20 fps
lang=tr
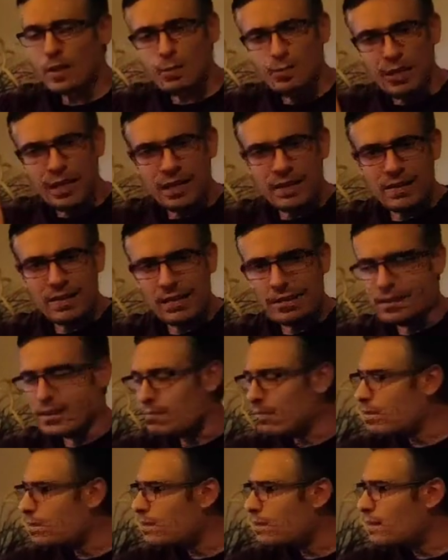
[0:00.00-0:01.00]
Birazdan
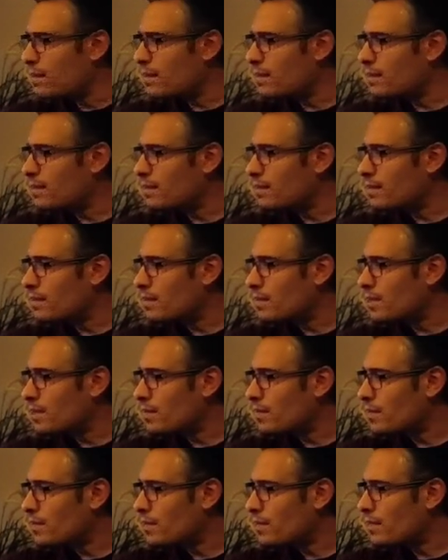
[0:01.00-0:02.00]
dediğim gibi yakın e,
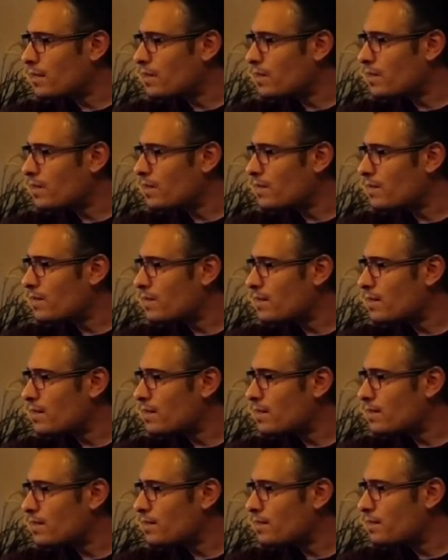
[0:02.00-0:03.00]
çekime de
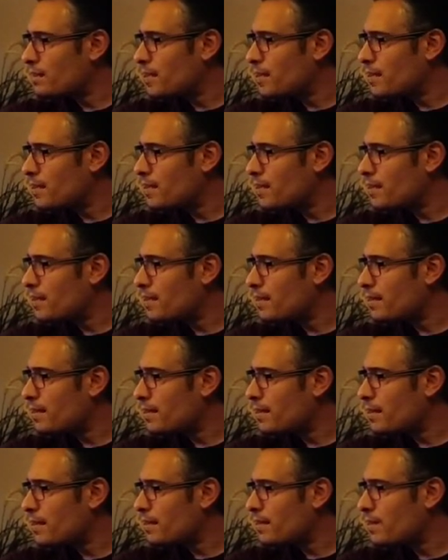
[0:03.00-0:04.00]
geçtiğimizde biraz daha
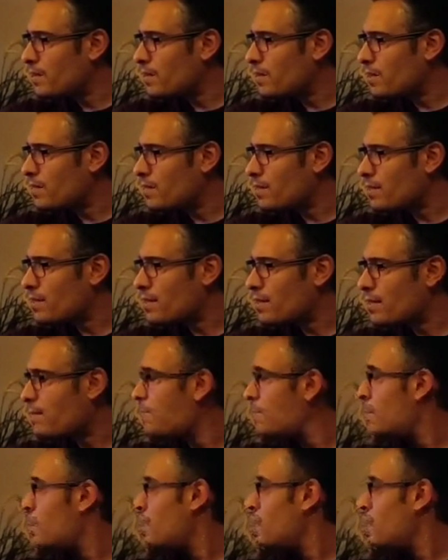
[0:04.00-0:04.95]
detaylandıracağım sizlere.